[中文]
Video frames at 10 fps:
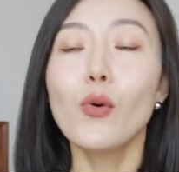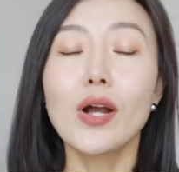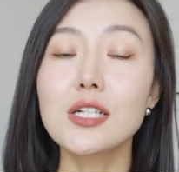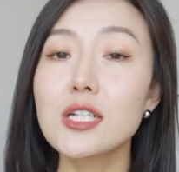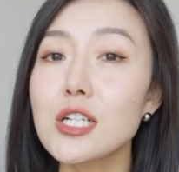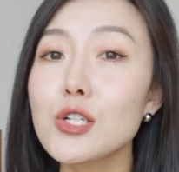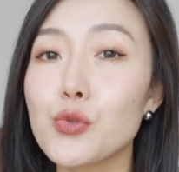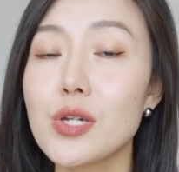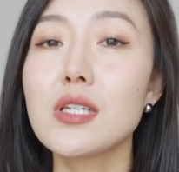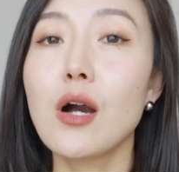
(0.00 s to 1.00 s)
不管是视
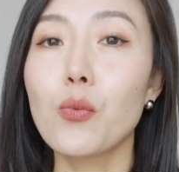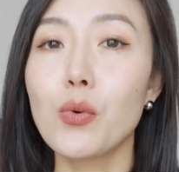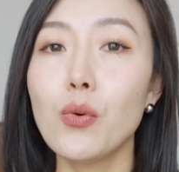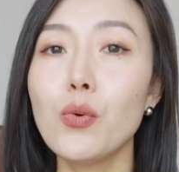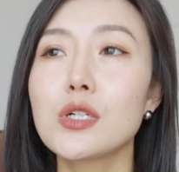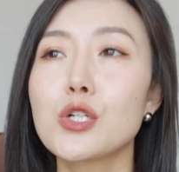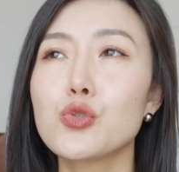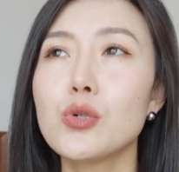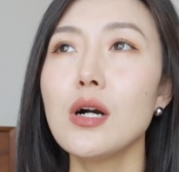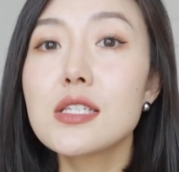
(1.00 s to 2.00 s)
觉效果，或者
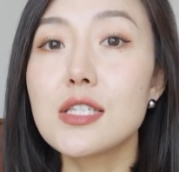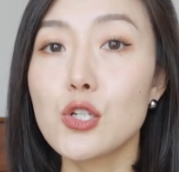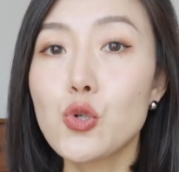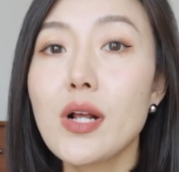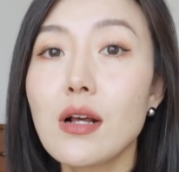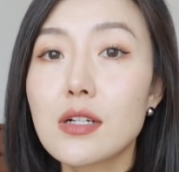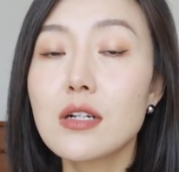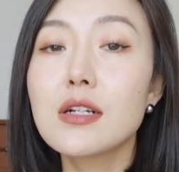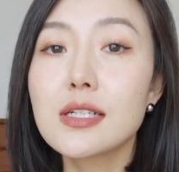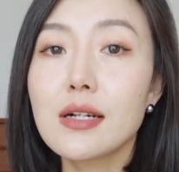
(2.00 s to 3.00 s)
说自己穿上
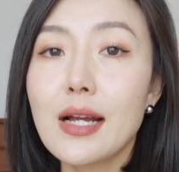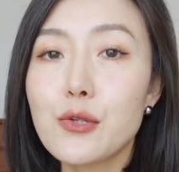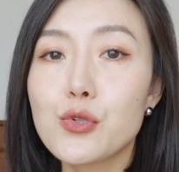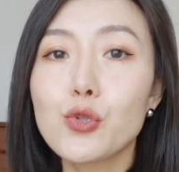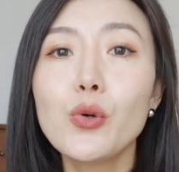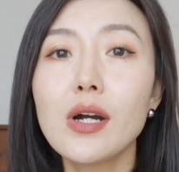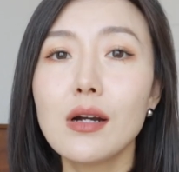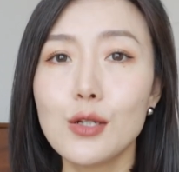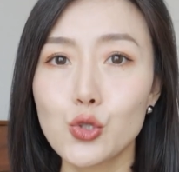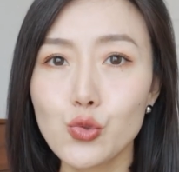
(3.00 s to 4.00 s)
身的这个感觉，都会
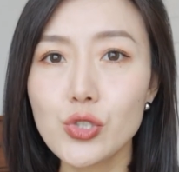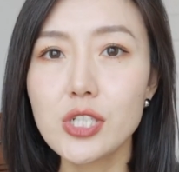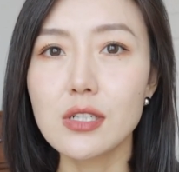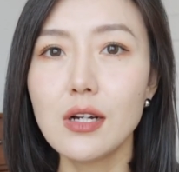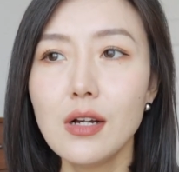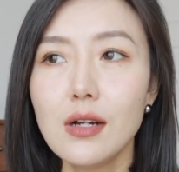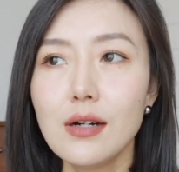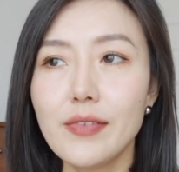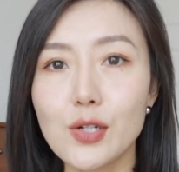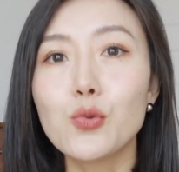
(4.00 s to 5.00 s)
很舒适。
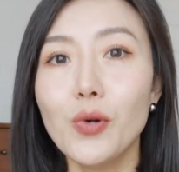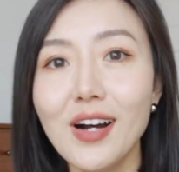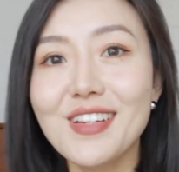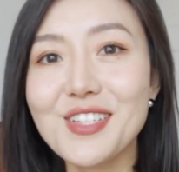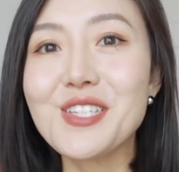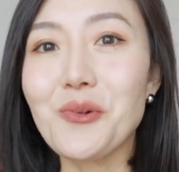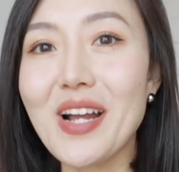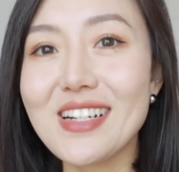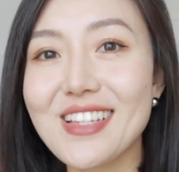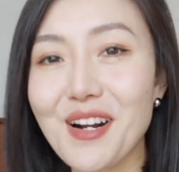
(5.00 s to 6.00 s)
反正我很喜
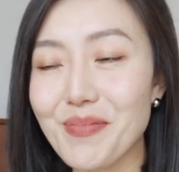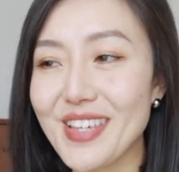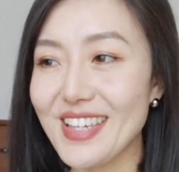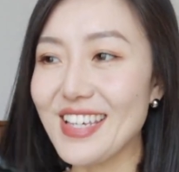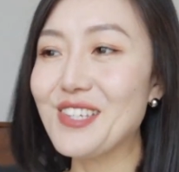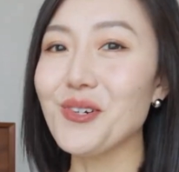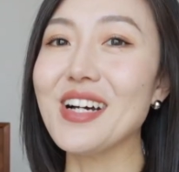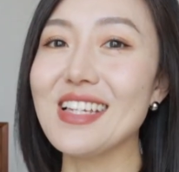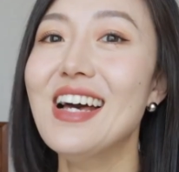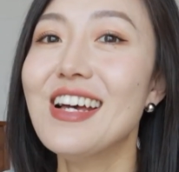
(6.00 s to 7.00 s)
欢这件皮衣，就
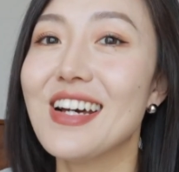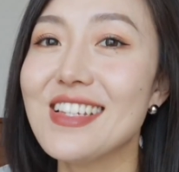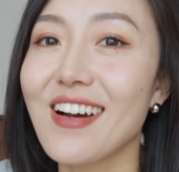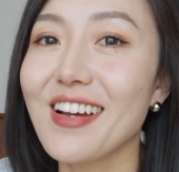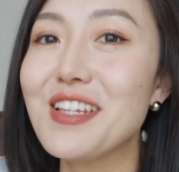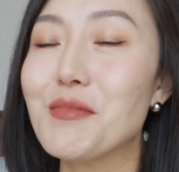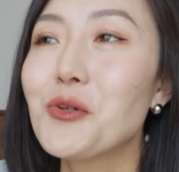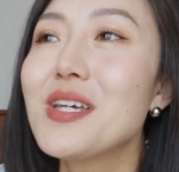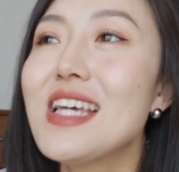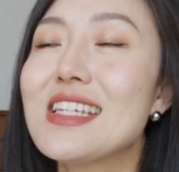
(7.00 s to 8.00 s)
很很想跟你们
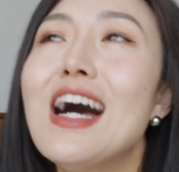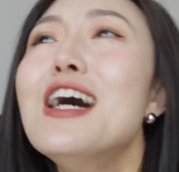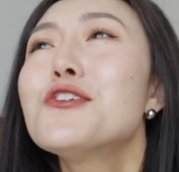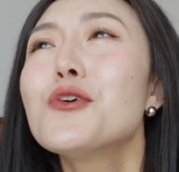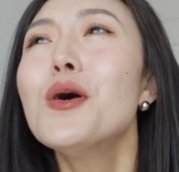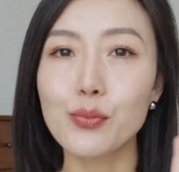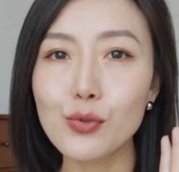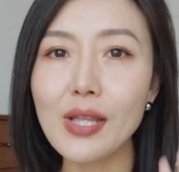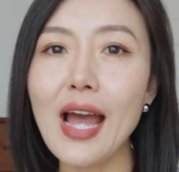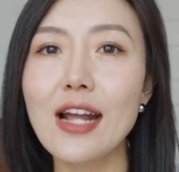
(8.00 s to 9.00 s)
推荐一下。就
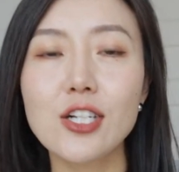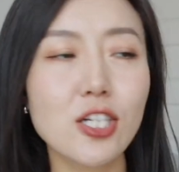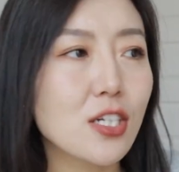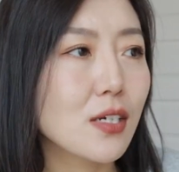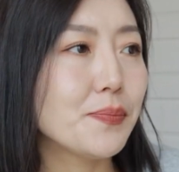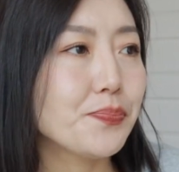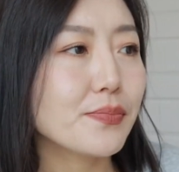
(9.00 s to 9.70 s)
不太是